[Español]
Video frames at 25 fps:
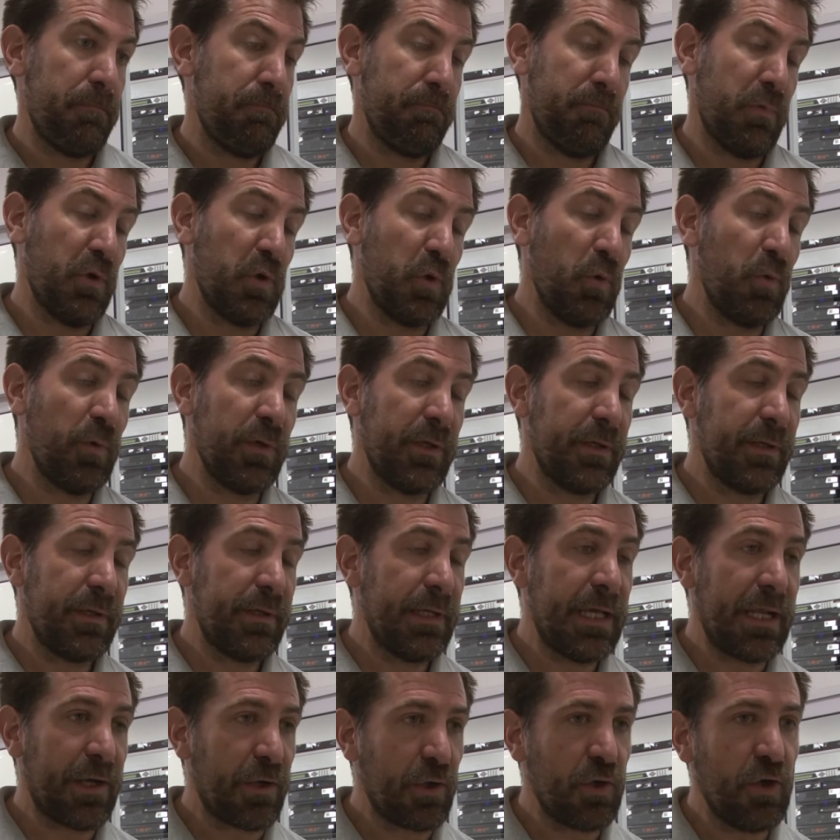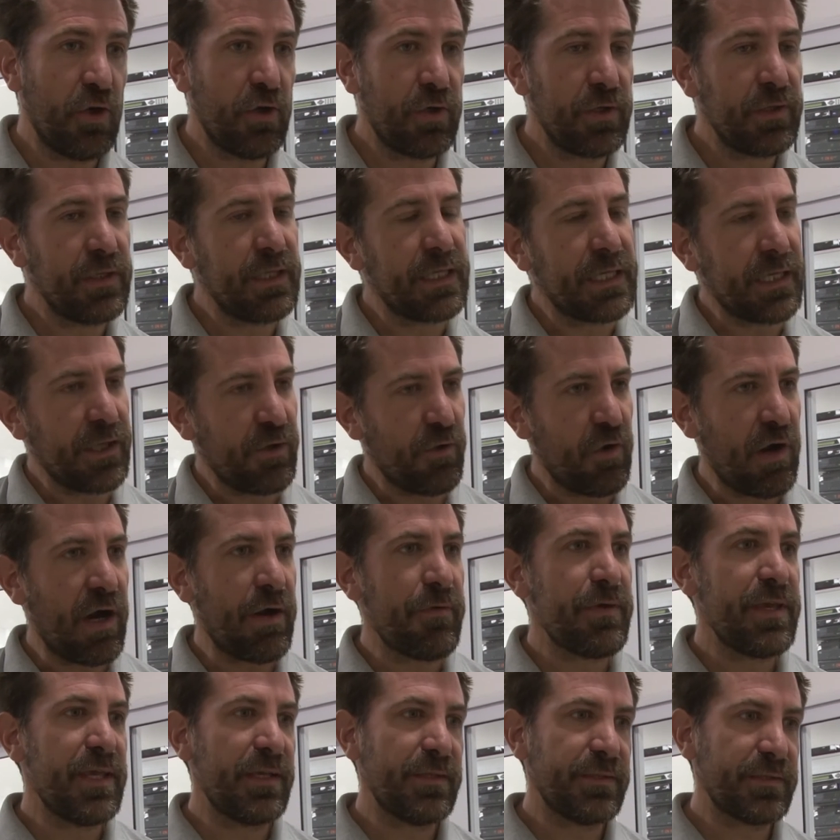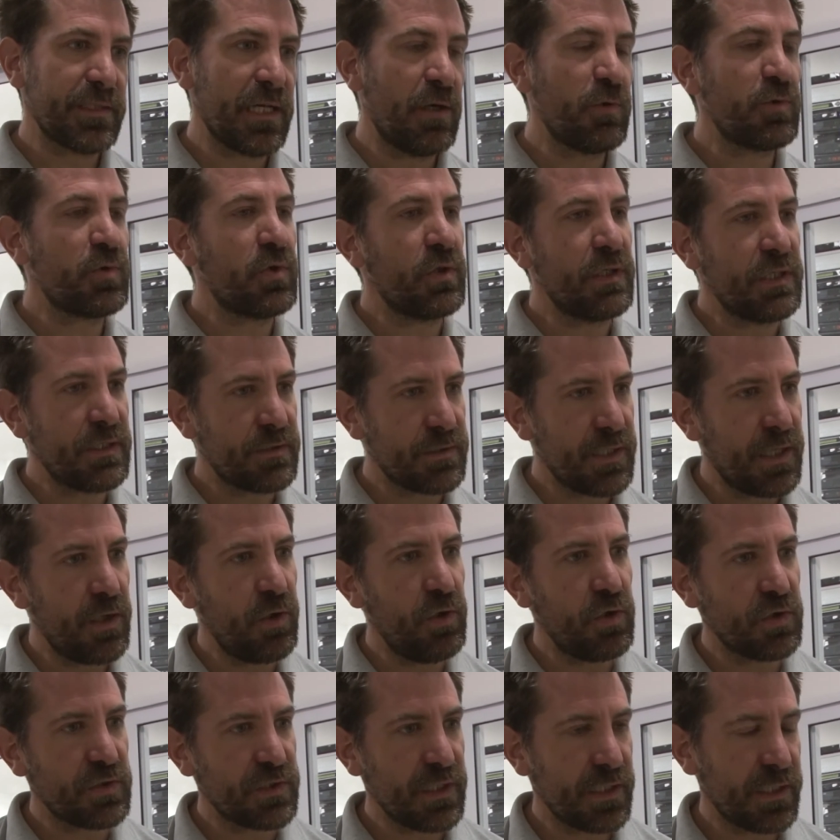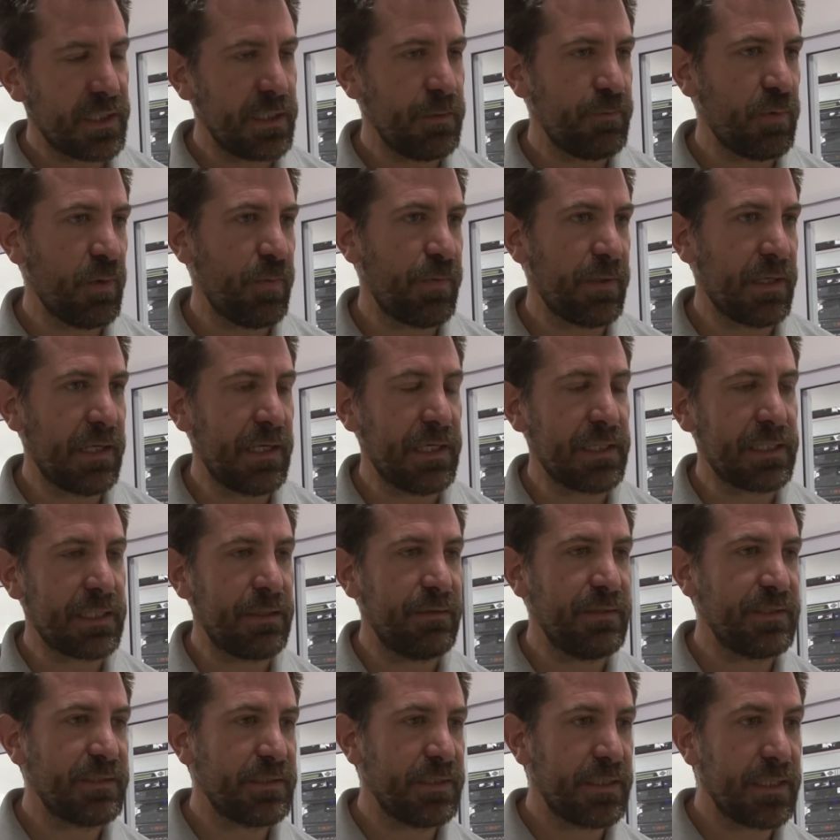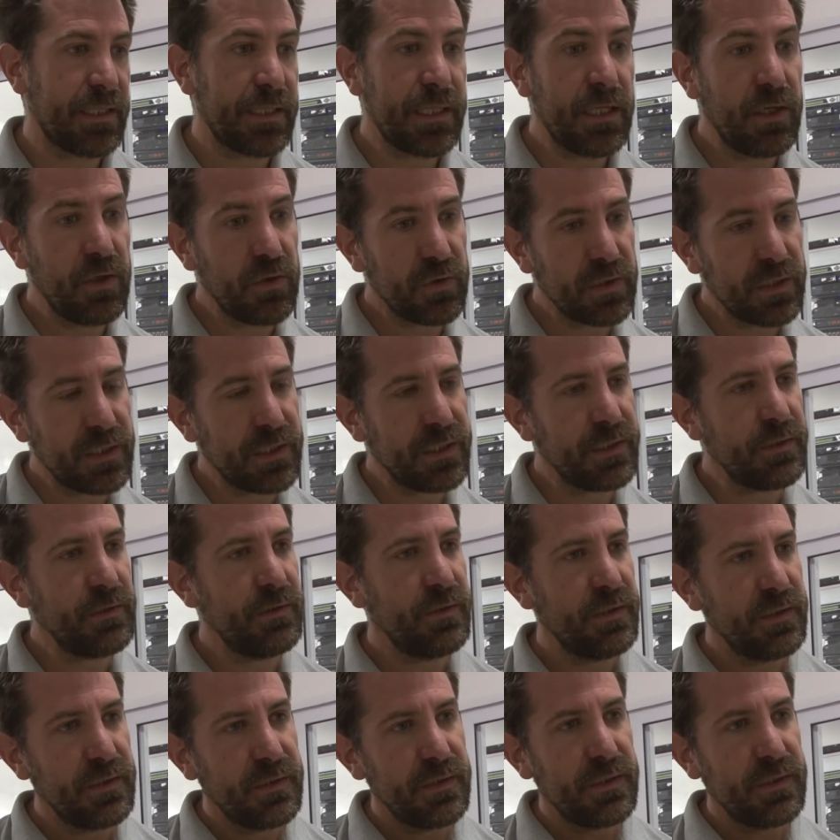por un error de que nos habían ya autorizado los equipos para la cabecera analógica,